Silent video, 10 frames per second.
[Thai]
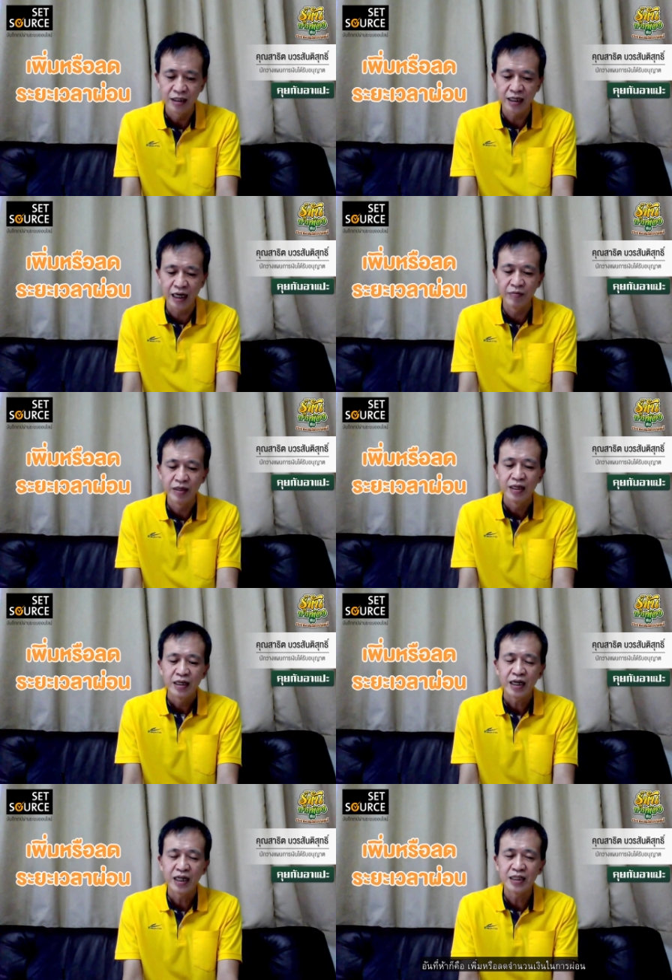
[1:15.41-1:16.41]
นะครับ
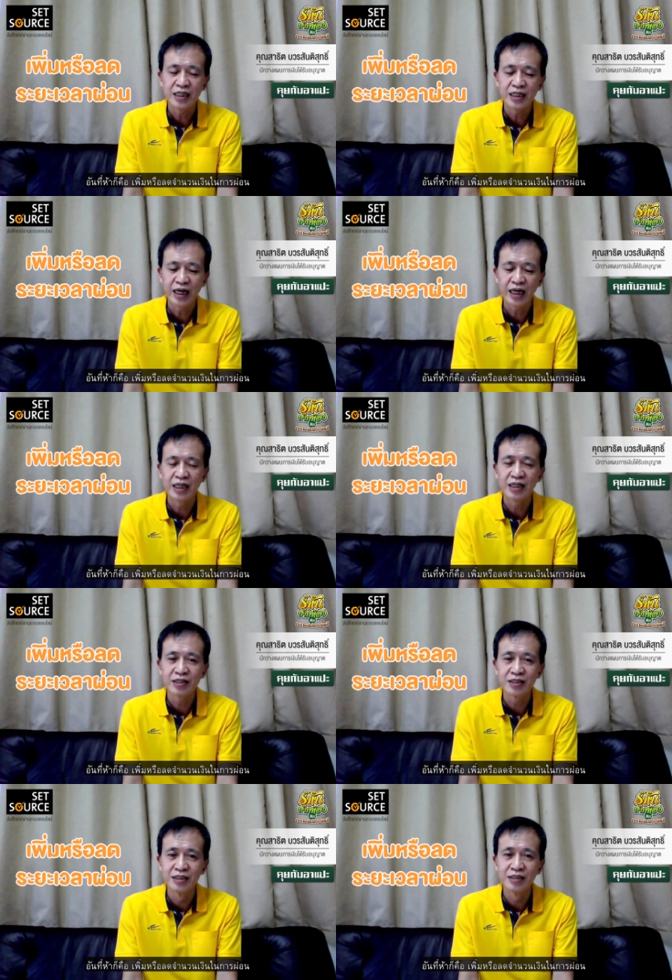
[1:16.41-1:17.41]
อันที่5เลย
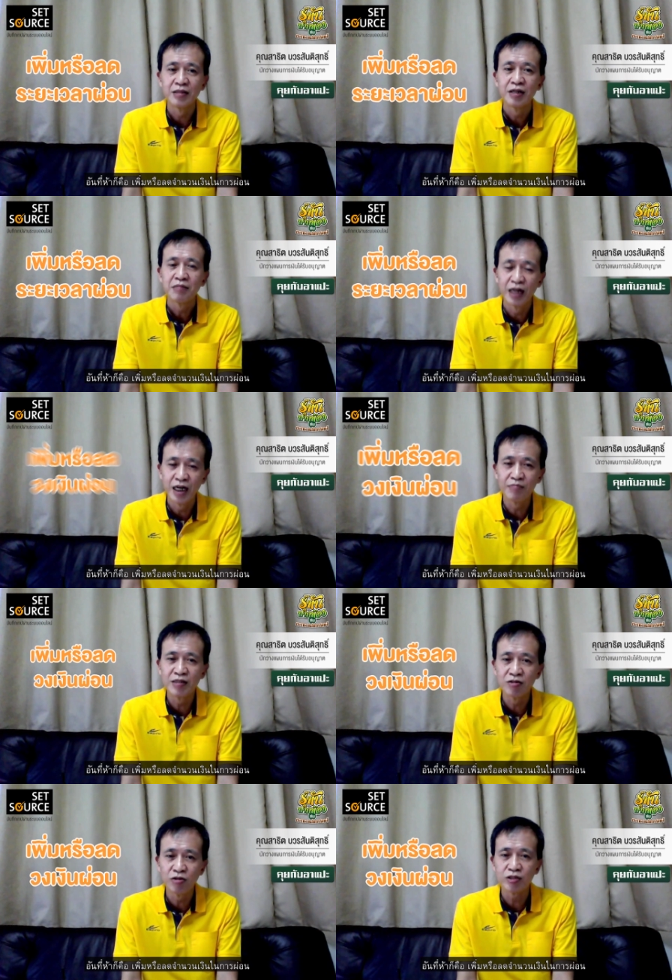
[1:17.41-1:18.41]
ก็คือ เพิ่ม
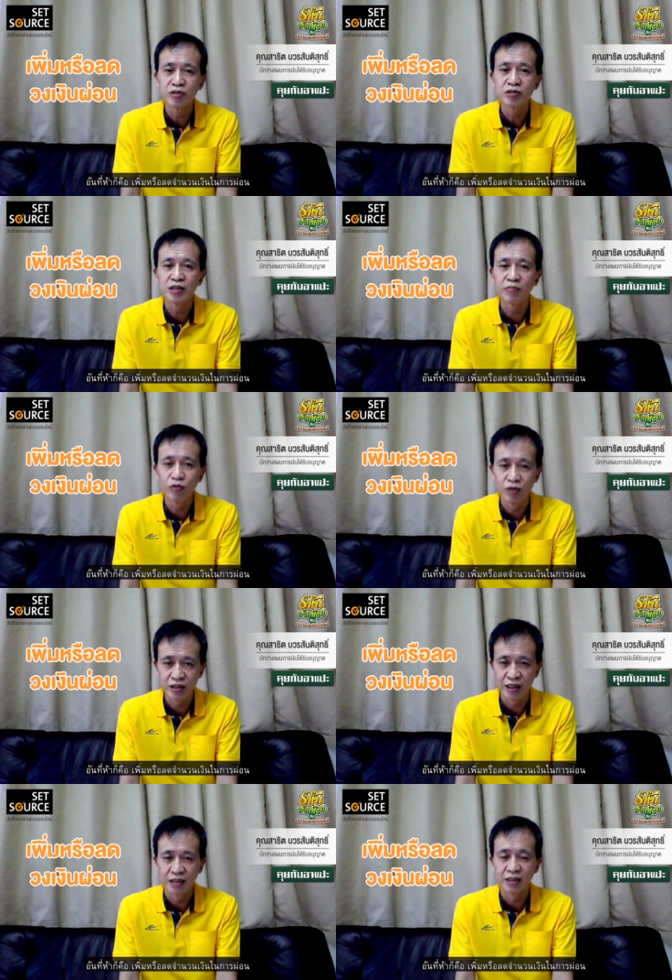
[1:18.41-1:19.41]
หรือลดจำนวน
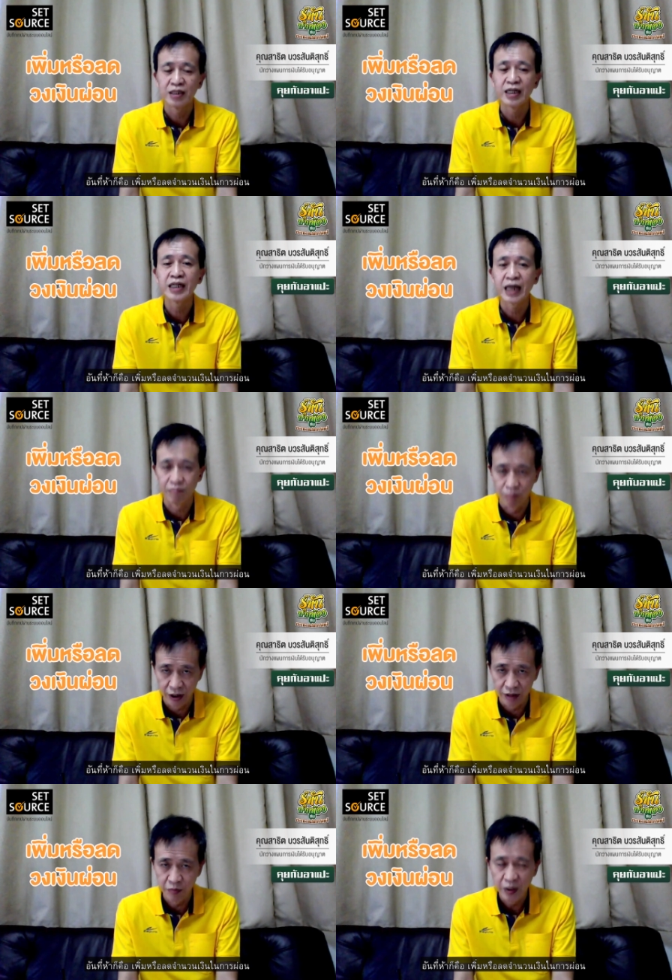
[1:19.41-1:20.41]
เงินในการ
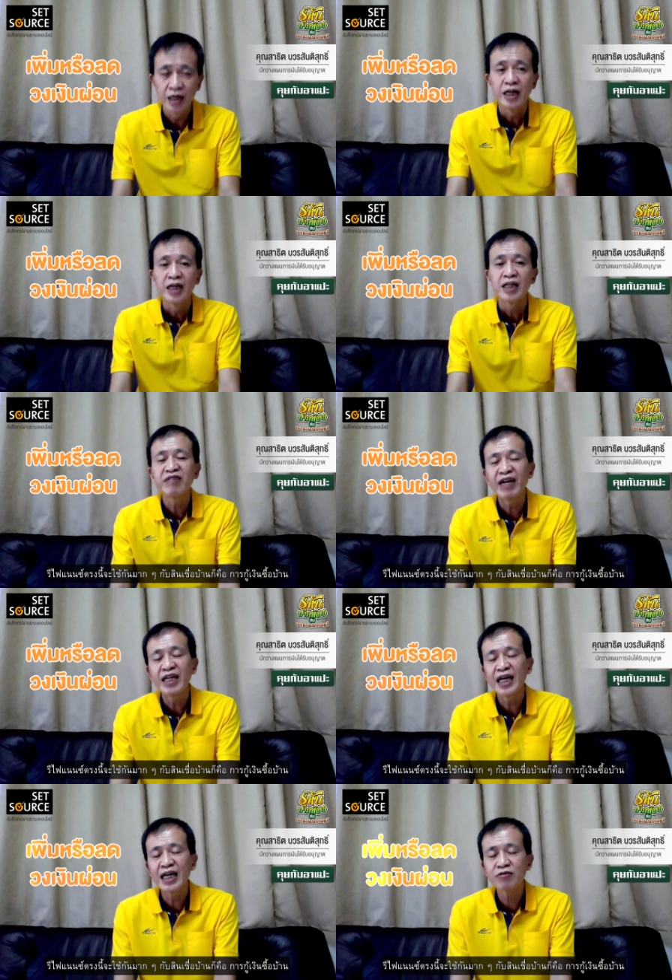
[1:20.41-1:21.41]
ผ่อนรีไฟ
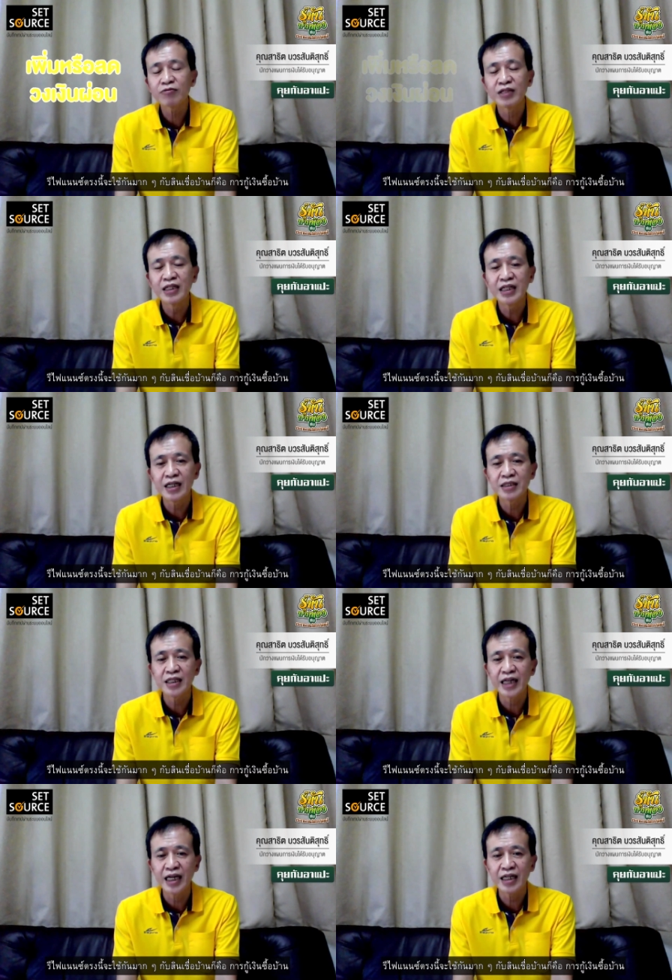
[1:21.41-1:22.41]
แนนซ์ตรงนี้เนี่ยจะ
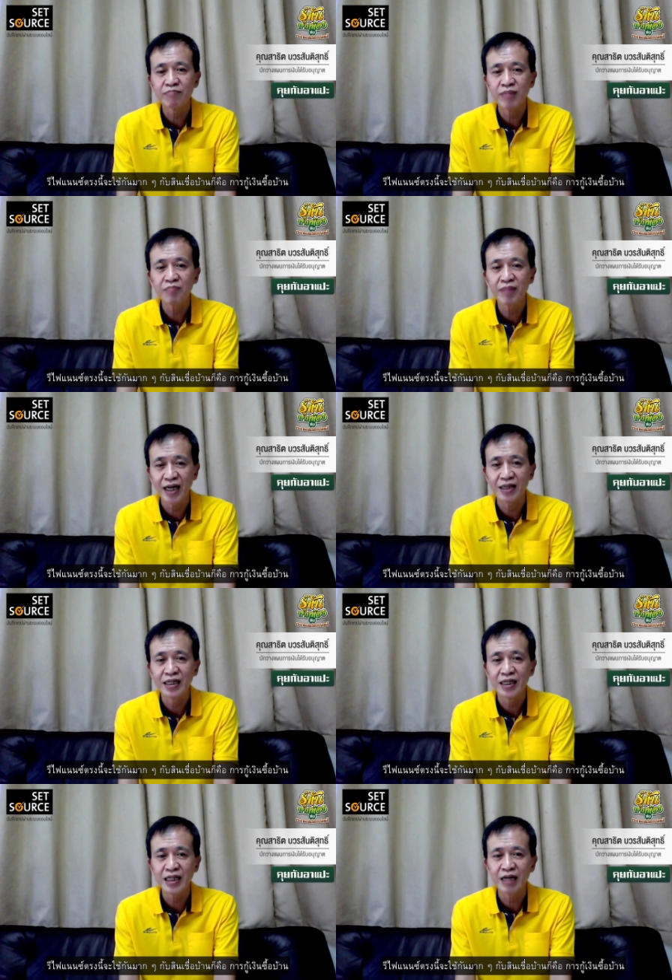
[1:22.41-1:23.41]
ใช้กันมากๆเลย
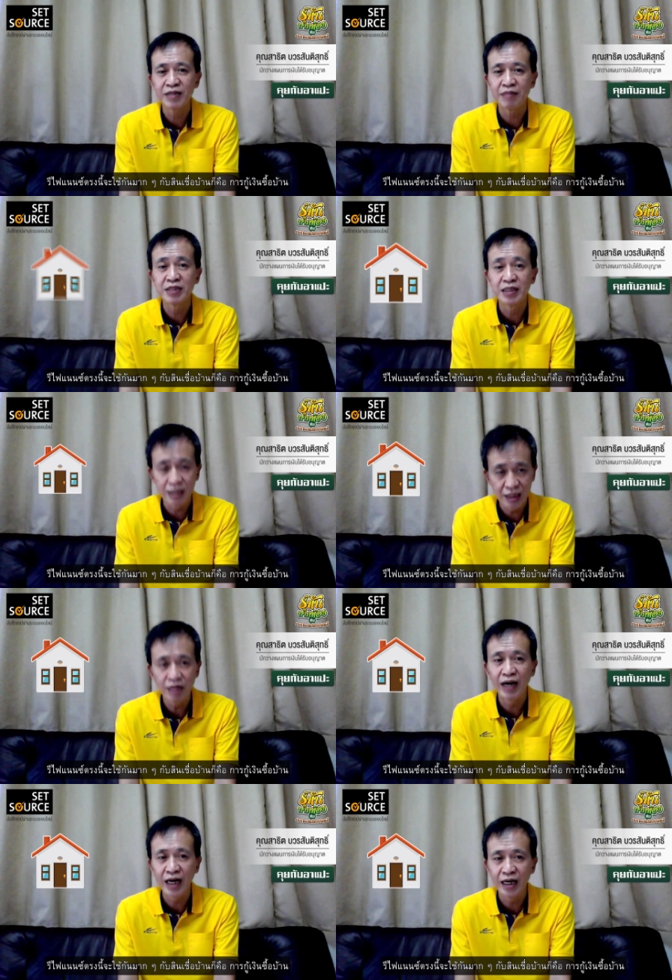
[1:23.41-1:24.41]
นะครับกับสินเชื่อ
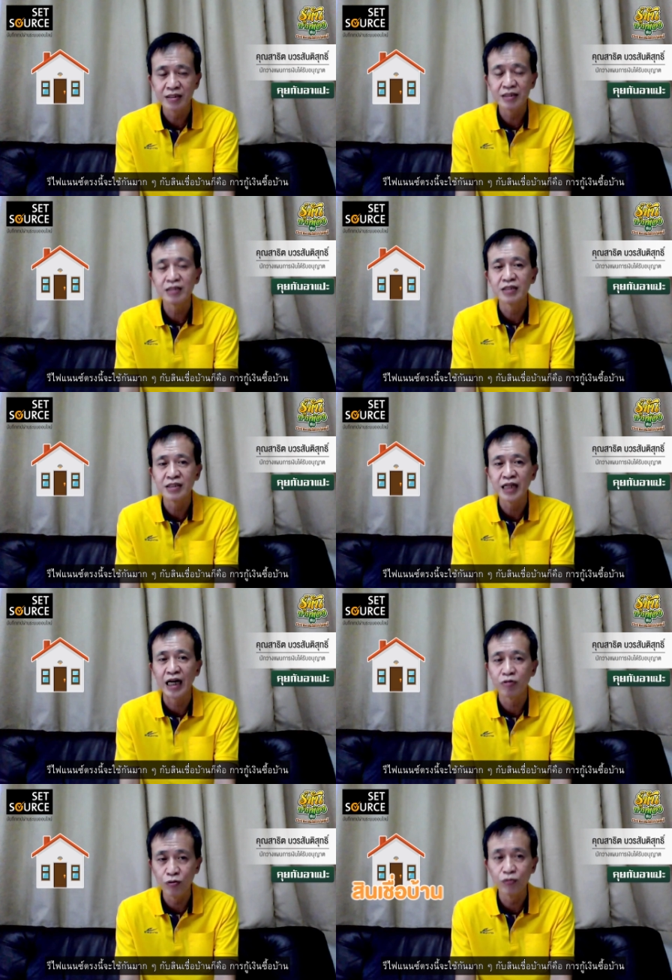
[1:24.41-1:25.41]
บ้านก็คือกา
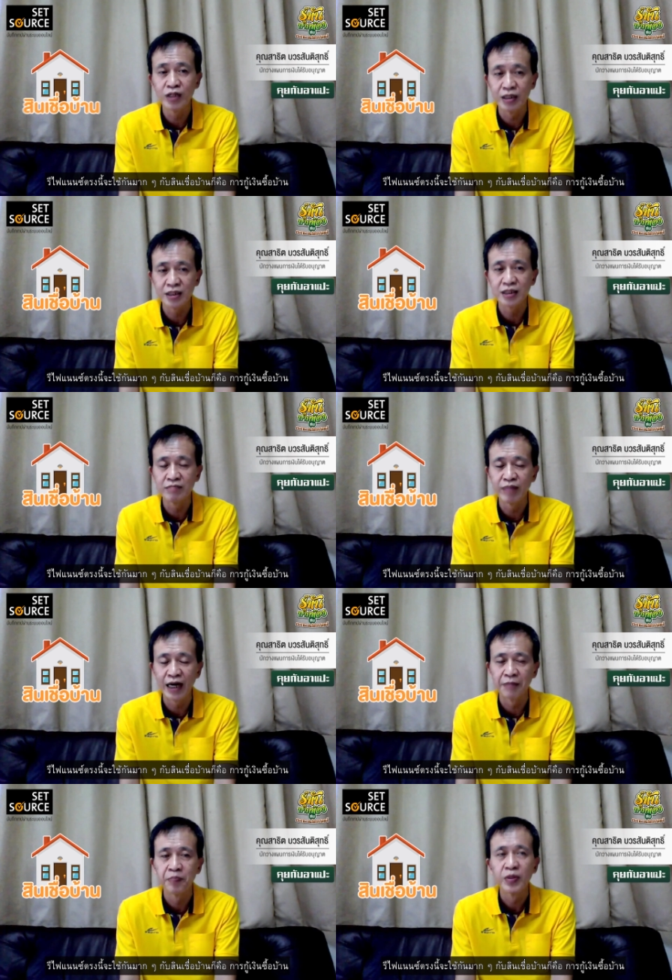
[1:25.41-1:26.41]
รกู้เงินซื้อ
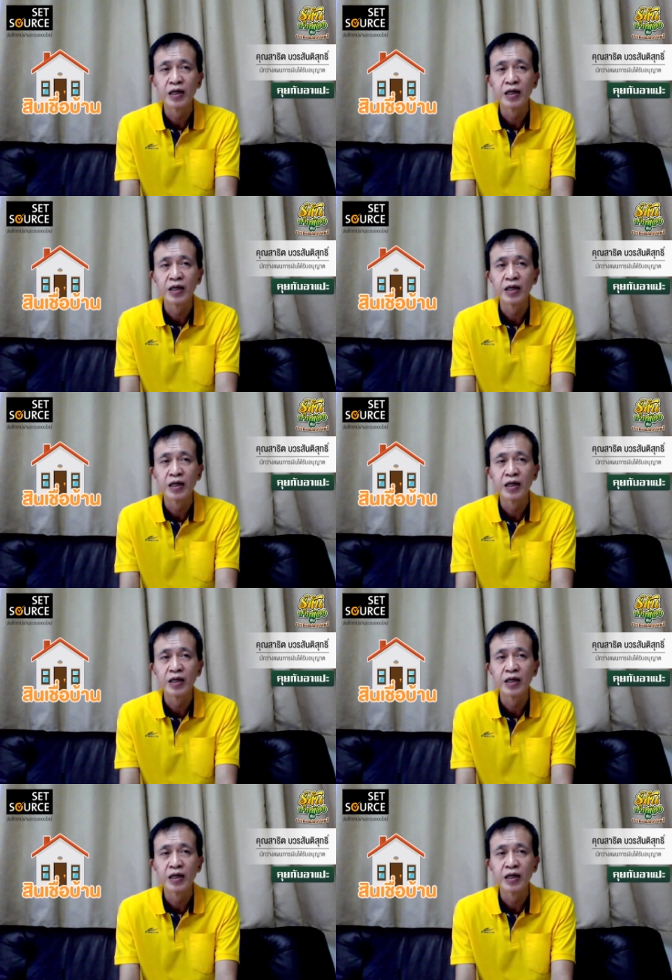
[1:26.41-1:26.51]
บ้าน